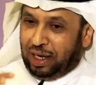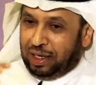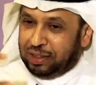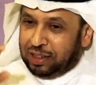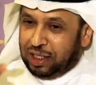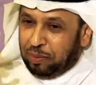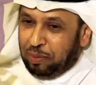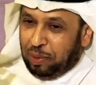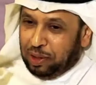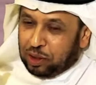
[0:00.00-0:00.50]

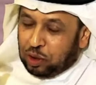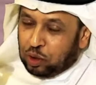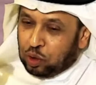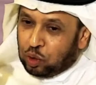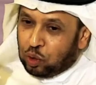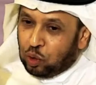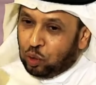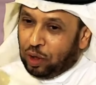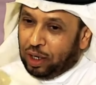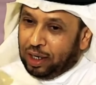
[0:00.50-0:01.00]
تحدث معك
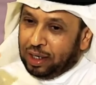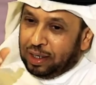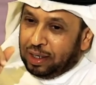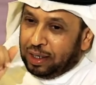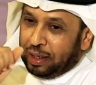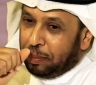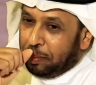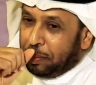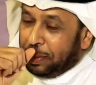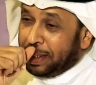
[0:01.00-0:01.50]
دكتور
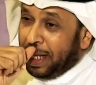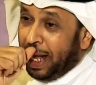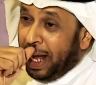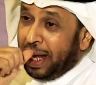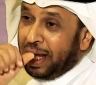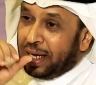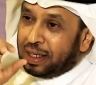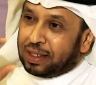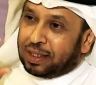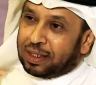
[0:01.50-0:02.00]
عن
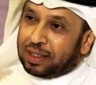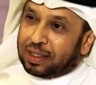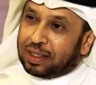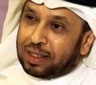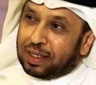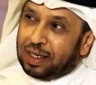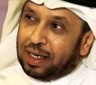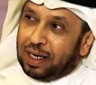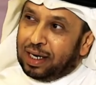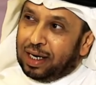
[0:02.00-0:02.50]
بداية
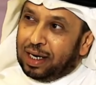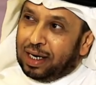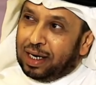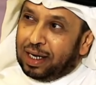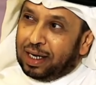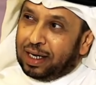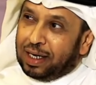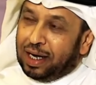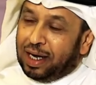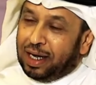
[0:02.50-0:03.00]

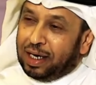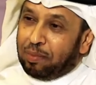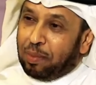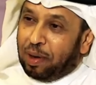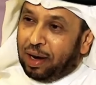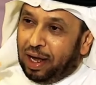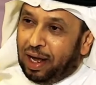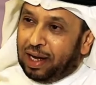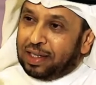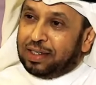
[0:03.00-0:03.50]
يعني
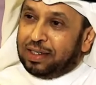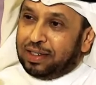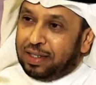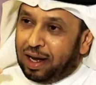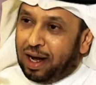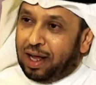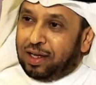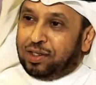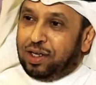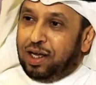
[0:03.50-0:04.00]
مرحلة
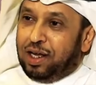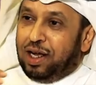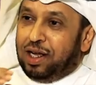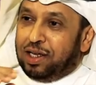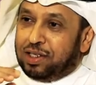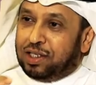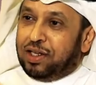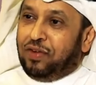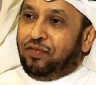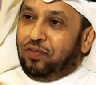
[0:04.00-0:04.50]
الدراسة
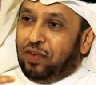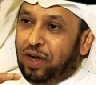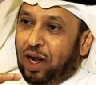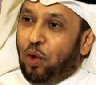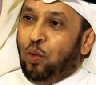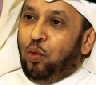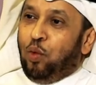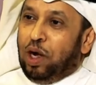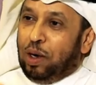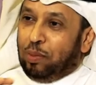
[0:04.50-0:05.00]
الصف
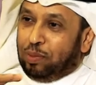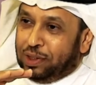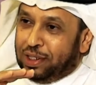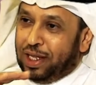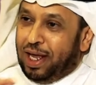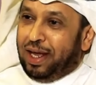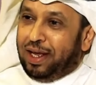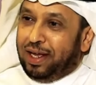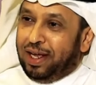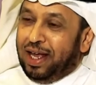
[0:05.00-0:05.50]
الأول
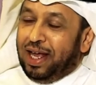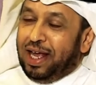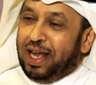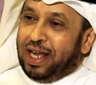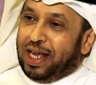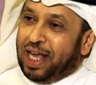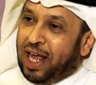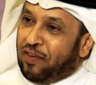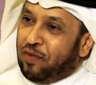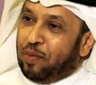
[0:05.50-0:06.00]
الابتدائي
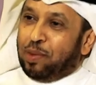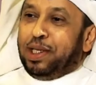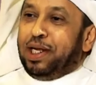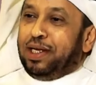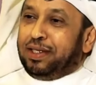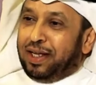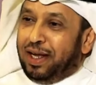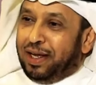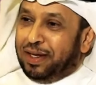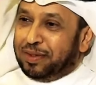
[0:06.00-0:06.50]
كيف
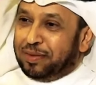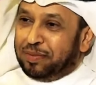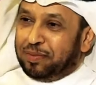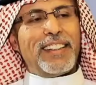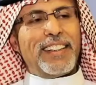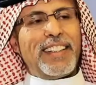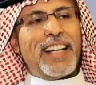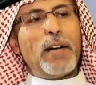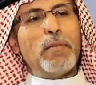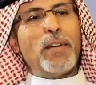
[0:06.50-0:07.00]
بدأته؟
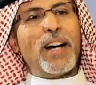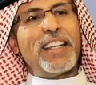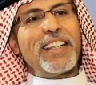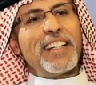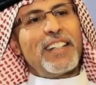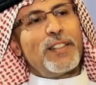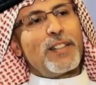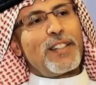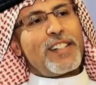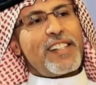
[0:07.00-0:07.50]
نعم
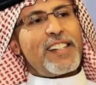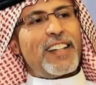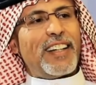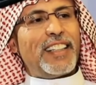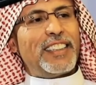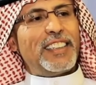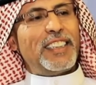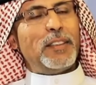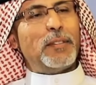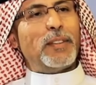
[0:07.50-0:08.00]
هذا له قصة
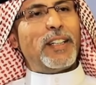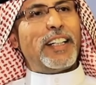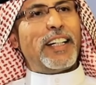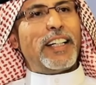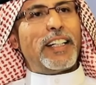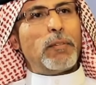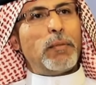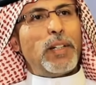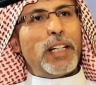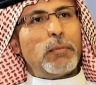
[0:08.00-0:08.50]
عجيبة
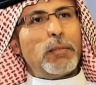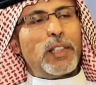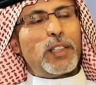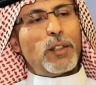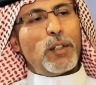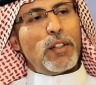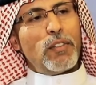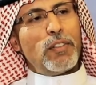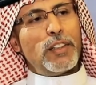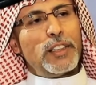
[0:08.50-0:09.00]
يعني بعد ما
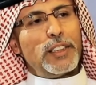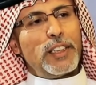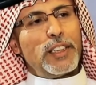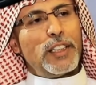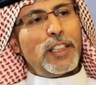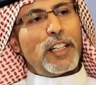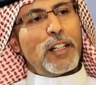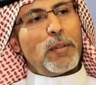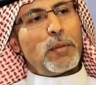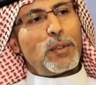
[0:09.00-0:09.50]
توفى
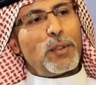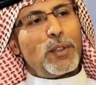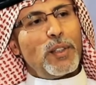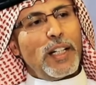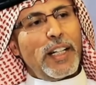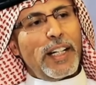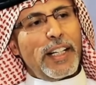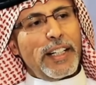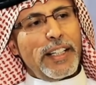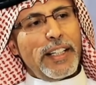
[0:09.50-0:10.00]
جدي رحمة
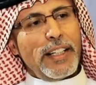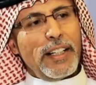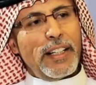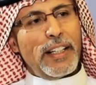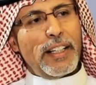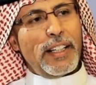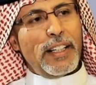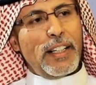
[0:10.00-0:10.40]
الله عليه